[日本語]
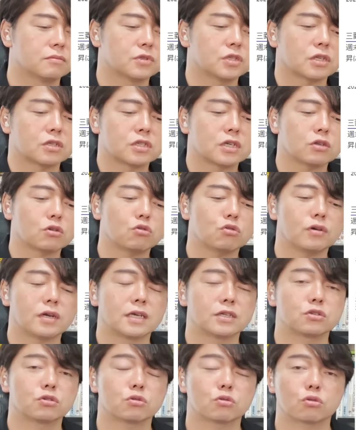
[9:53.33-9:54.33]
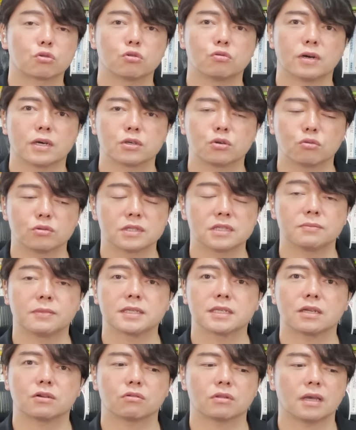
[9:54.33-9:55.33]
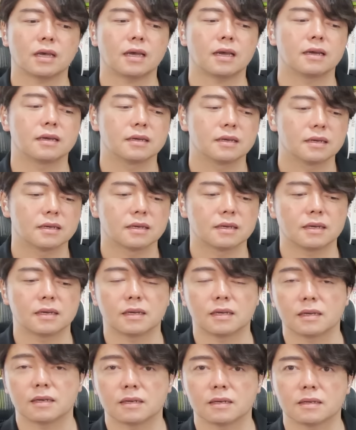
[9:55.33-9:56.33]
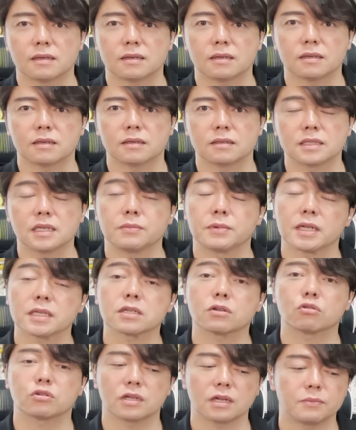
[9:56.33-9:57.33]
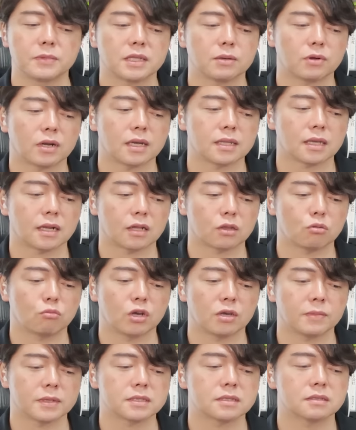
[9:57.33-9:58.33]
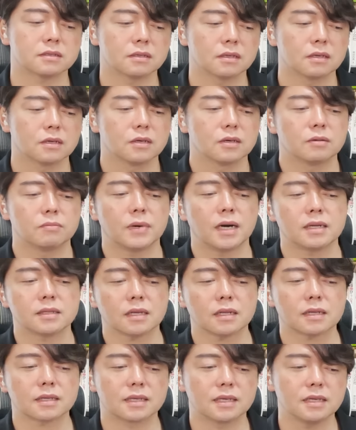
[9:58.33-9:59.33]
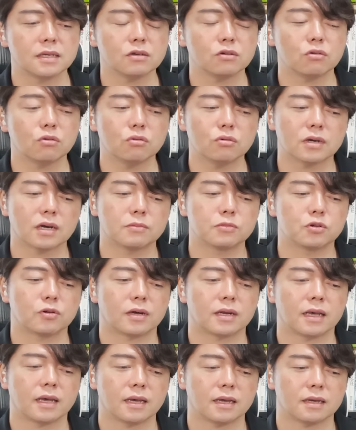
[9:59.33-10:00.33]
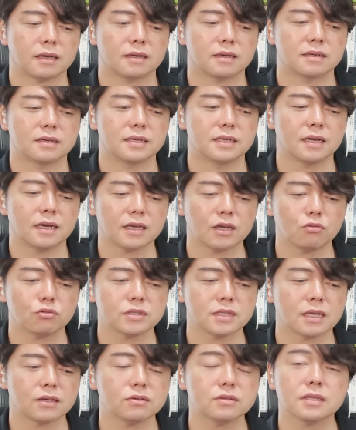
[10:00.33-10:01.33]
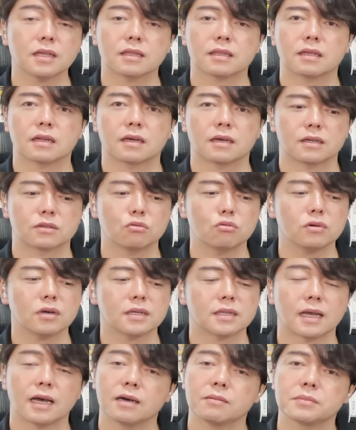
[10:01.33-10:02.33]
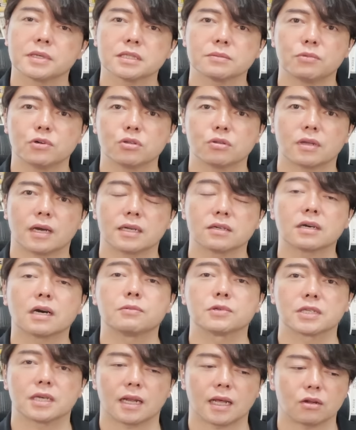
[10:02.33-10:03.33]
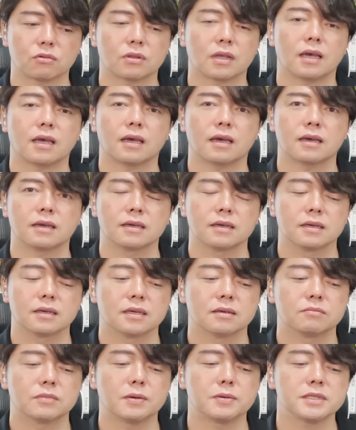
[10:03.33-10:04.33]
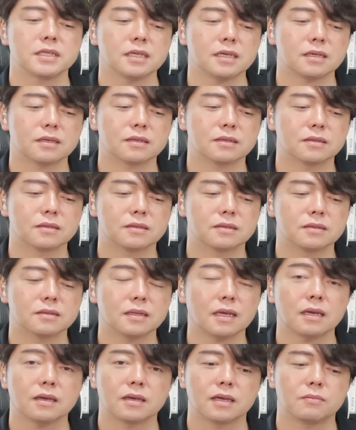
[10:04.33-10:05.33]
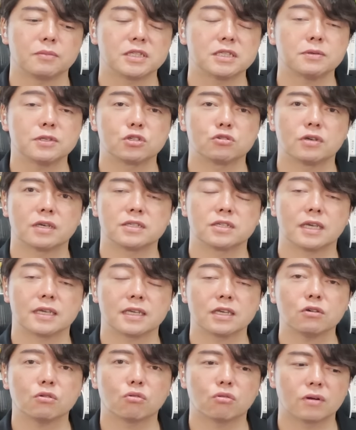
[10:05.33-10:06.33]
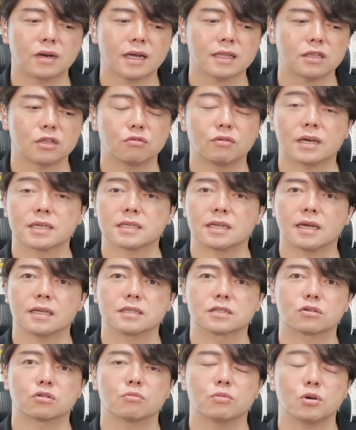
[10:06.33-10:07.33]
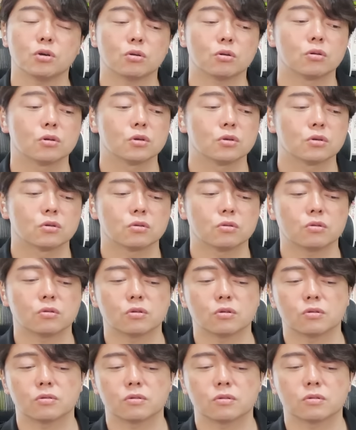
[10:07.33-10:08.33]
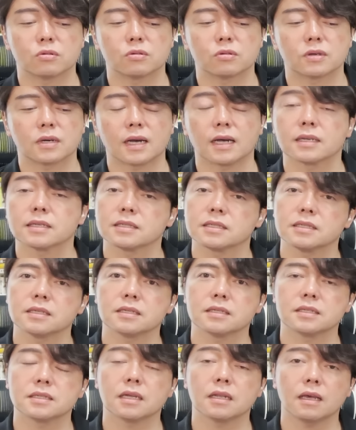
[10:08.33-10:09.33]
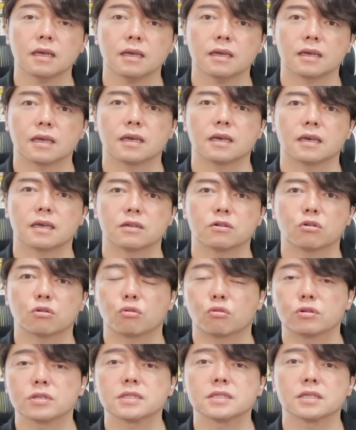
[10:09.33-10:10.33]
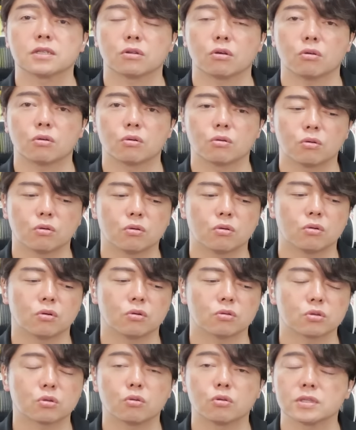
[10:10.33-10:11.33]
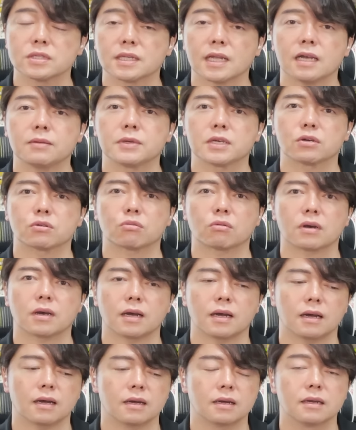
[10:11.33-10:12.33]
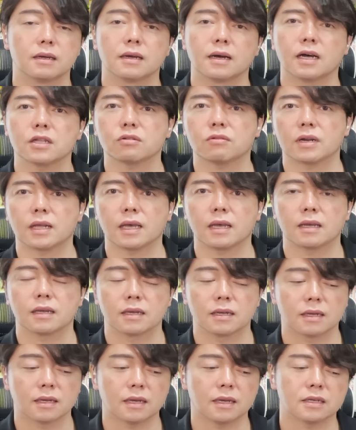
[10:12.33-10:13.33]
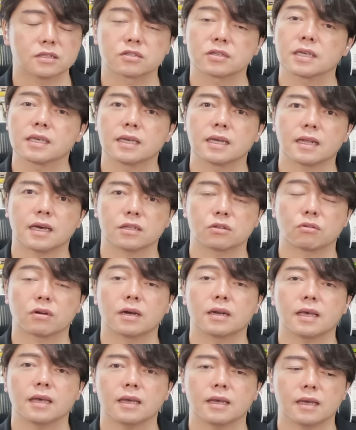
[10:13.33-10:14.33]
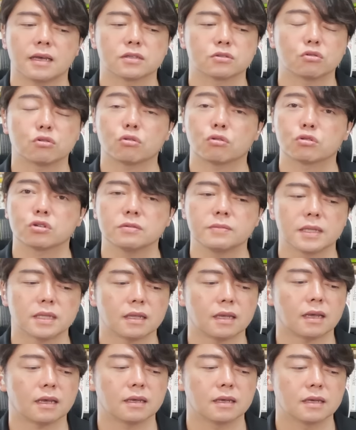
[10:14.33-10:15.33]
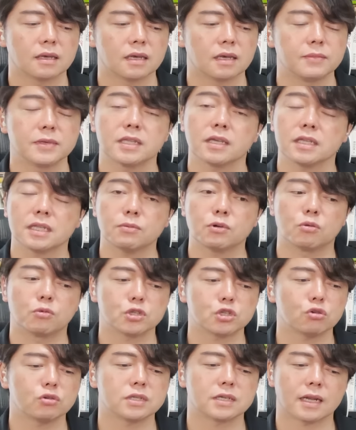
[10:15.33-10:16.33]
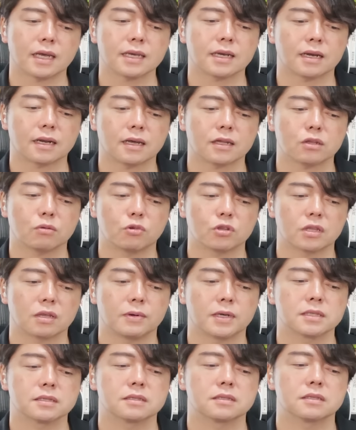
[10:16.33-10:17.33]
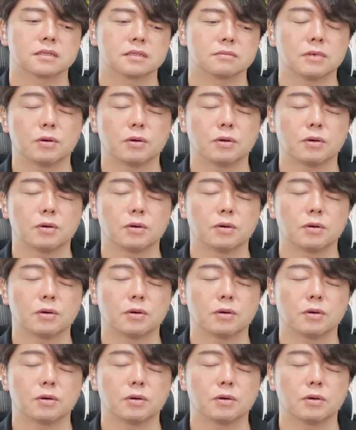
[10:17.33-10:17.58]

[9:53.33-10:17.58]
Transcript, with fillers: チャチャートの方はね、ちょっと今日は表示しませんので、えー、ぜひ皆さんので、ね、見てもらえたらと思います。まあ、ただ銀行株はね、利上げをしていくんだったら、どっかで反発ポイントあるかもしれないので、まあ別に、ね、三菱 UFJ 銀行がっていうわけじゃないんですけども、監視してね、えー、いろいろご自身の投資タイミングとか、あとはね、好き嫌いとかね、そういうのを含めて、見ていても面白いんじゃないかなと思ってます。